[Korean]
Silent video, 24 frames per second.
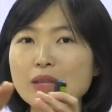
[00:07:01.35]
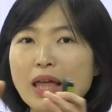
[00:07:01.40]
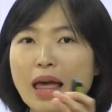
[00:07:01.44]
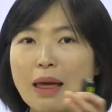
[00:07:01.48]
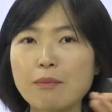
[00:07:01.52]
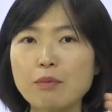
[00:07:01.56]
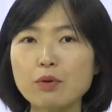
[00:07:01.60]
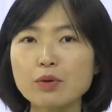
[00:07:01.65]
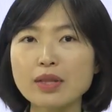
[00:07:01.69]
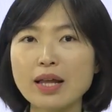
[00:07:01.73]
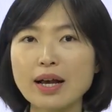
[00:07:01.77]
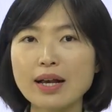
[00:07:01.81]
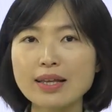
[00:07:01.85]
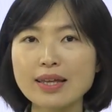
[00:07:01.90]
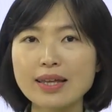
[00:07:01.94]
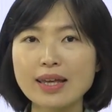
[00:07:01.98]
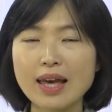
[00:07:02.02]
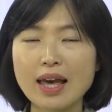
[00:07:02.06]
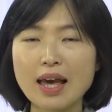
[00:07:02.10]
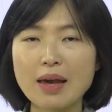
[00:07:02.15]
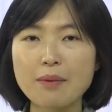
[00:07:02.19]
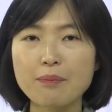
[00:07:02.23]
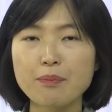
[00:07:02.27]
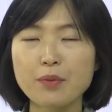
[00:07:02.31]

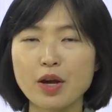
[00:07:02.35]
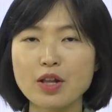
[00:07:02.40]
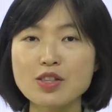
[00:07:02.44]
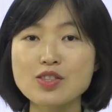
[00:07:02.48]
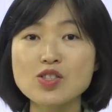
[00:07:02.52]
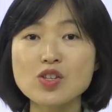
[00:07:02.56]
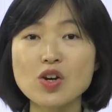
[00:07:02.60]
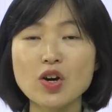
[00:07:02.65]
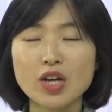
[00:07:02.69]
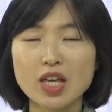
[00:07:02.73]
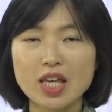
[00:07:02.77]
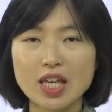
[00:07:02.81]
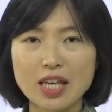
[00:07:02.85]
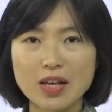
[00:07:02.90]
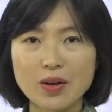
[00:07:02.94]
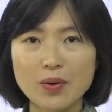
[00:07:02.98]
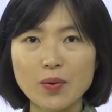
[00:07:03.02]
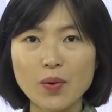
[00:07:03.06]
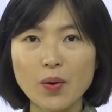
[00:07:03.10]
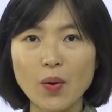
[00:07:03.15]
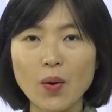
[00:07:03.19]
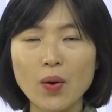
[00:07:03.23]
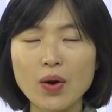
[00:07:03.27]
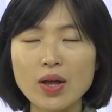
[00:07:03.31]
네모나게 면적이
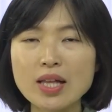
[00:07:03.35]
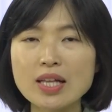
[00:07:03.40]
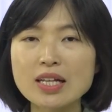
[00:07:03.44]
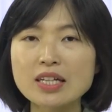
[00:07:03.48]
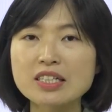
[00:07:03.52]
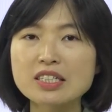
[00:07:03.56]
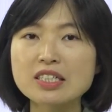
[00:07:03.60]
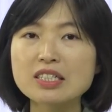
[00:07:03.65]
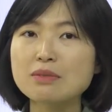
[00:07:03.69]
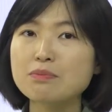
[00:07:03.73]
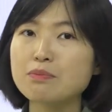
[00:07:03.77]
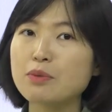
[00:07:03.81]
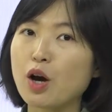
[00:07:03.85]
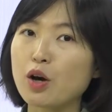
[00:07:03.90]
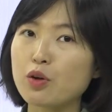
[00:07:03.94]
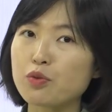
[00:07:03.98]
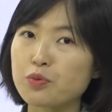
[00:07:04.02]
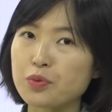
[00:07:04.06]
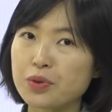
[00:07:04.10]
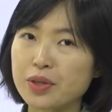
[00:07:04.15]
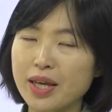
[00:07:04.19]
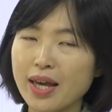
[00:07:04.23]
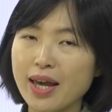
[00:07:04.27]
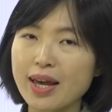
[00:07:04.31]
있고 그
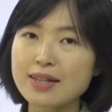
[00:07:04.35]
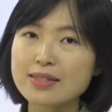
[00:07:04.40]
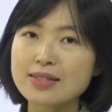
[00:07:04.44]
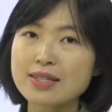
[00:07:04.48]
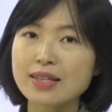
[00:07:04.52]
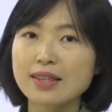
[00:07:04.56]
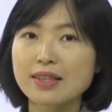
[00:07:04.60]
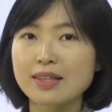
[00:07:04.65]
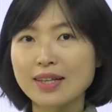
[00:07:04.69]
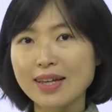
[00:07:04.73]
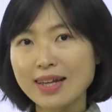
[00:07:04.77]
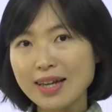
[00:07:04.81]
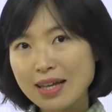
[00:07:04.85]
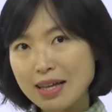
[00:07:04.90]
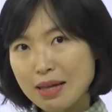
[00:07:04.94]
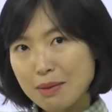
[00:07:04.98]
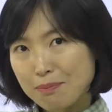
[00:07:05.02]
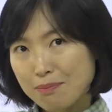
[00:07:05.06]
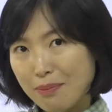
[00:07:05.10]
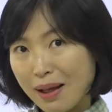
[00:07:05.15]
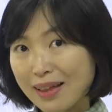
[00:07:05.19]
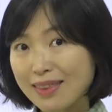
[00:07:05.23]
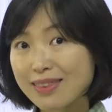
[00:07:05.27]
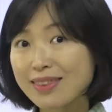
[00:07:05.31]
면 위에 책들이
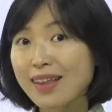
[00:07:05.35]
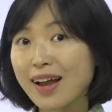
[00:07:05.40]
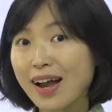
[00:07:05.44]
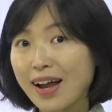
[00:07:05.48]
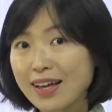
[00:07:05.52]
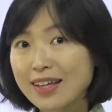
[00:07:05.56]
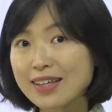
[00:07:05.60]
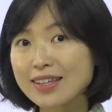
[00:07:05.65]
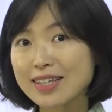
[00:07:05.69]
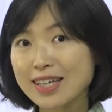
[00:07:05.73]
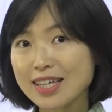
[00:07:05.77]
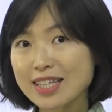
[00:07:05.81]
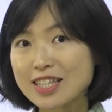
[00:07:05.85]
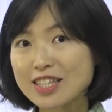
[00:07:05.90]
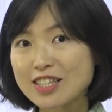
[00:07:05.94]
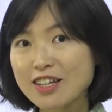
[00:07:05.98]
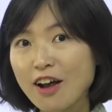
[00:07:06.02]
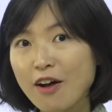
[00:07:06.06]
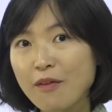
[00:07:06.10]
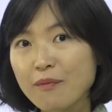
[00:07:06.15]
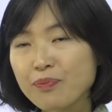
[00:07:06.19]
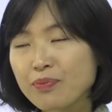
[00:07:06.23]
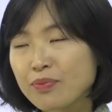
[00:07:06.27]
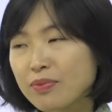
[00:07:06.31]
맞닿아
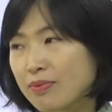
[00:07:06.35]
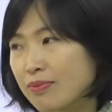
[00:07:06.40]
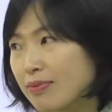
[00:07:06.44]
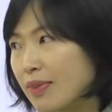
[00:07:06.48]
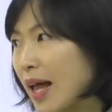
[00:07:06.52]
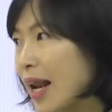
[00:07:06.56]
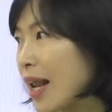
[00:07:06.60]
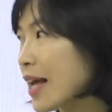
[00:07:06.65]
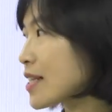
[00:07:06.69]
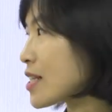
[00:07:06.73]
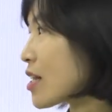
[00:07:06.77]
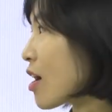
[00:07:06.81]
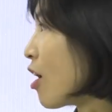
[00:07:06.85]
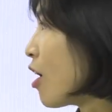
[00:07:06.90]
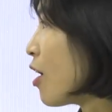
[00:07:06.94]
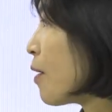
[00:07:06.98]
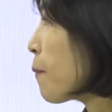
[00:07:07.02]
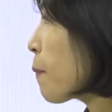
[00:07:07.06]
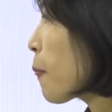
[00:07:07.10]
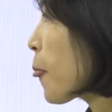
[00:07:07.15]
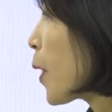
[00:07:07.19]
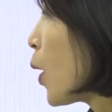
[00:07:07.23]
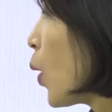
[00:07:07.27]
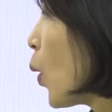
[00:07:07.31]
있겠죠?
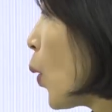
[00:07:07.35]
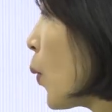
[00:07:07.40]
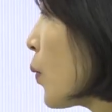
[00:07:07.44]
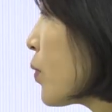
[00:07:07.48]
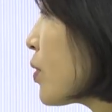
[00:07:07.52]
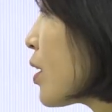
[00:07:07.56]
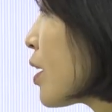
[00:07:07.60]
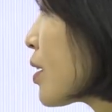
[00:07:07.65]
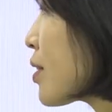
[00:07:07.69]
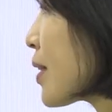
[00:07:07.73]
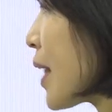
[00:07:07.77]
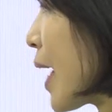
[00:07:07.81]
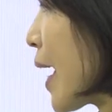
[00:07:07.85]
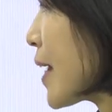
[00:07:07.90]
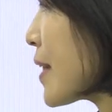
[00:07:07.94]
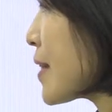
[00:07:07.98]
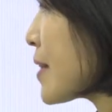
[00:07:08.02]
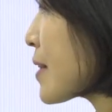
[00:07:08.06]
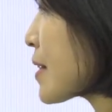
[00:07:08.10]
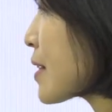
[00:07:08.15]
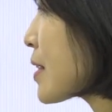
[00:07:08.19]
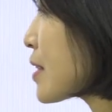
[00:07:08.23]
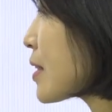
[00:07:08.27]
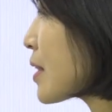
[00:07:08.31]
따라서 on the
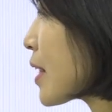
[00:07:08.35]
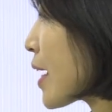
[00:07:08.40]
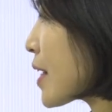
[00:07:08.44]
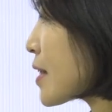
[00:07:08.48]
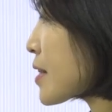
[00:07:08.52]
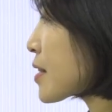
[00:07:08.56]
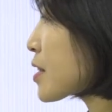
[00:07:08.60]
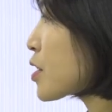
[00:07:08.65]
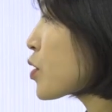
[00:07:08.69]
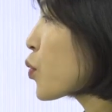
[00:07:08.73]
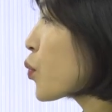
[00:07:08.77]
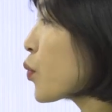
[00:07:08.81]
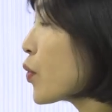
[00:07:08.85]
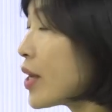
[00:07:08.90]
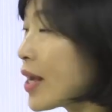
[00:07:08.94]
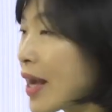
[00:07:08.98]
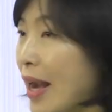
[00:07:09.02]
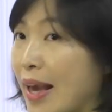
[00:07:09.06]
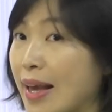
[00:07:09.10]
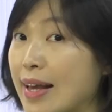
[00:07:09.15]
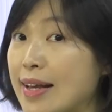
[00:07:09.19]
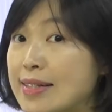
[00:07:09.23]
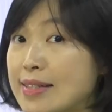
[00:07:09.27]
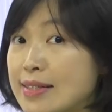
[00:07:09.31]
desk, 데스크
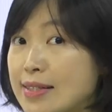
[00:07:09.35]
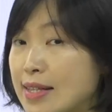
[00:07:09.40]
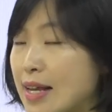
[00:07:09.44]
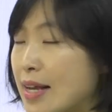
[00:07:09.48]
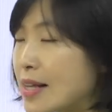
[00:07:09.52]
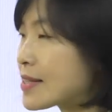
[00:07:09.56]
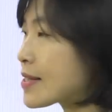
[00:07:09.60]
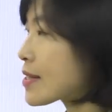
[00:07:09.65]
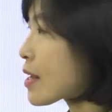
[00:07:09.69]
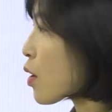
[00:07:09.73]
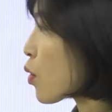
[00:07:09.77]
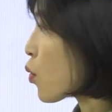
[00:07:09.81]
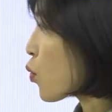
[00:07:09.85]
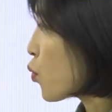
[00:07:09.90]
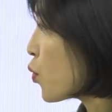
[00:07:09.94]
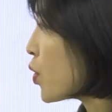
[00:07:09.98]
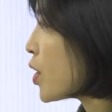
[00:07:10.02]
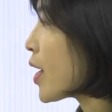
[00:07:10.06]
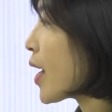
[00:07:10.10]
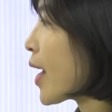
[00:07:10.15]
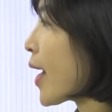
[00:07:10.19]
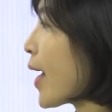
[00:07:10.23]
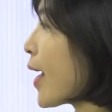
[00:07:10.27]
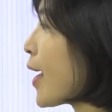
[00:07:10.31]
위에, 책상
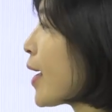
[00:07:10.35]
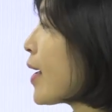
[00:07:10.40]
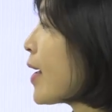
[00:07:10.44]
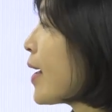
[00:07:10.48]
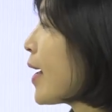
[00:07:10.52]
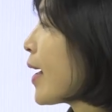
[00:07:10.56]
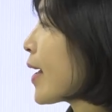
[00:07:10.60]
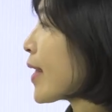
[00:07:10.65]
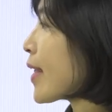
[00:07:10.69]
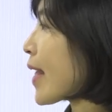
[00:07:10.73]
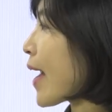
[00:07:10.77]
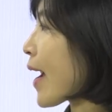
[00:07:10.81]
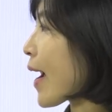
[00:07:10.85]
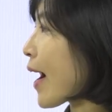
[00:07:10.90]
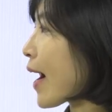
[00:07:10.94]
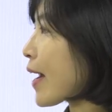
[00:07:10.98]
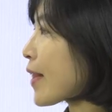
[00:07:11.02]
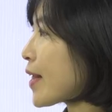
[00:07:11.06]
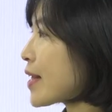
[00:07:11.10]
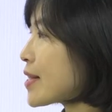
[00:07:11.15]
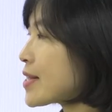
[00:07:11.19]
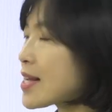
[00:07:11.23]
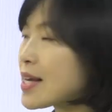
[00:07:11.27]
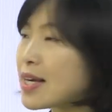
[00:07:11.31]
위에
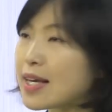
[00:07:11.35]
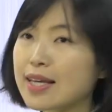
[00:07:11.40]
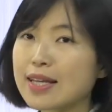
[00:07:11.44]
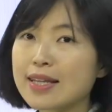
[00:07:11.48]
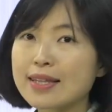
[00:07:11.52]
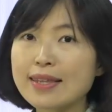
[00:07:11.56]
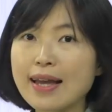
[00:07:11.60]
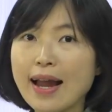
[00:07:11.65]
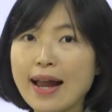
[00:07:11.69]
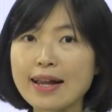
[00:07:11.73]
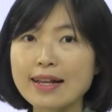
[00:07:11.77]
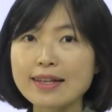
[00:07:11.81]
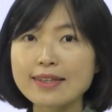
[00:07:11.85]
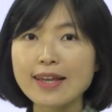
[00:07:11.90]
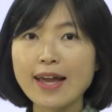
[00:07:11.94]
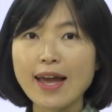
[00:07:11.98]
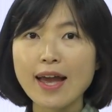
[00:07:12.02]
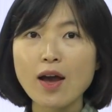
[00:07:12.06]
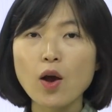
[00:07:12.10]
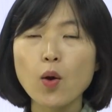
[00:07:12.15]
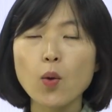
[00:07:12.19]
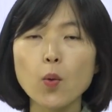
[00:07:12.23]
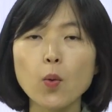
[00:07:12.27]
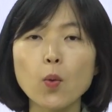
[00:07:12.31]
약간의 책이 있다 할
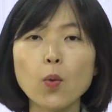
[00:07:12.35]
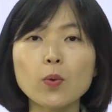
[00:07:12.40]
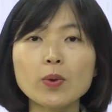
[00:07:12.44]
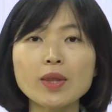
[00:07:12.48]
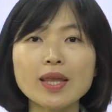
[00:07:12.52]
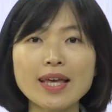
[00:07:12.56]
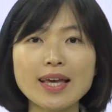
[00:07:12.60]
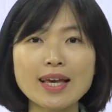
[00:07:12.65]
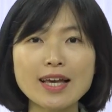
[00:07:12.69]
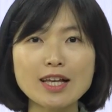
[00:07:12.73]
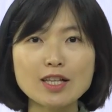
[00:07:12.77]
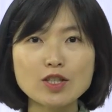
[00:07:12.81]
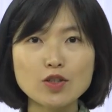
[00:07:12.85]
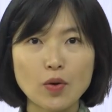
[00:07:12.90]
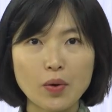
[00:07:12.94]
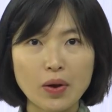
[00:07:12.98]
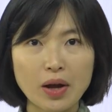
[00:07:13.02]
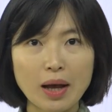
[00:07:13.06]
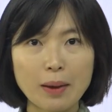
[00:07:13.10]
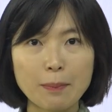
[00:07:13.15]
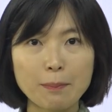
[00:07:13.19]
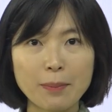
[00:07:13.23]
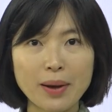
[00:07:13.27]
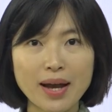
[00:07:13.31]
때 on이
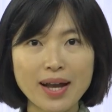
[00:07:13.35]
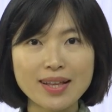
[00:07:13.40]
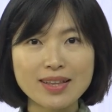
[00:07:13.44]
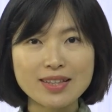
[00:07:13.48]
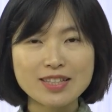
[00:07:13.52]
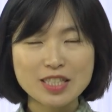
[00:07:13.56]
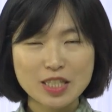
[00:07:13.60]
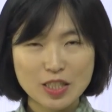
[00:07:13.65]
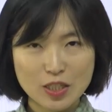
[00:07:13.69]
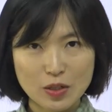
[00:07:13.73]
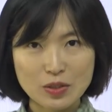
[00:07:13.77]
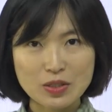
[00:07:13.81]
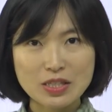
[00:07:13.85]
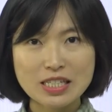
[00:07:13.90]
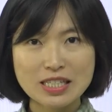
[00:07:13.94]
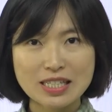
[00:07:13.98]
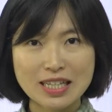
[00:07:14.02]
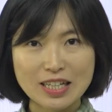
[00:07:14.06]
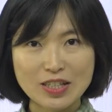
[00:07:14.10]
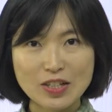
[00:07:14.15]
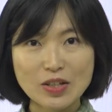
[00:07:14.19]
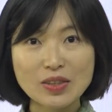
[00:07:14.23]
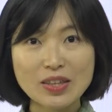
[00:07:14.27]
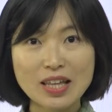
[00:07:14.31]
적합한
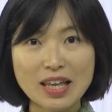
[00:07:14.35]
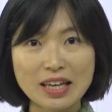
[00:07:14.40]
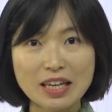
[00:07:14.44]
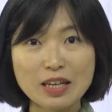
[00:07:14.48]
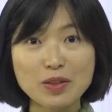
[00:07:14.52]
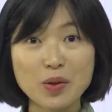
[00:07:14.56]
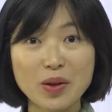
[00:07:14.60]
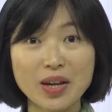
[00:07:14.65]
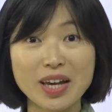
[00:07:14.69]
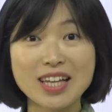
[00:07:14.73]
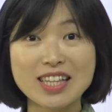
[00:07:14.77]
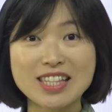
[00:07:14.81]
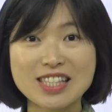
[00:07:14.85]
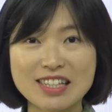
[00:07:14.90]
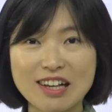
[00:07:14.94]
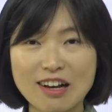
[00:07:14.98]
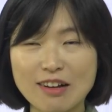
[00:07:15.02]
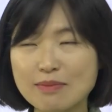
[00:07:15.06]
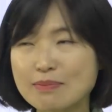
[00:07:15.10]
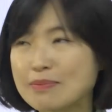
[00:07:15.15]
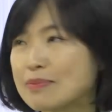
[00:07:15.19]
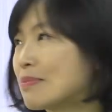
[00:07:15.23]
전치사 선택이 되겠죠.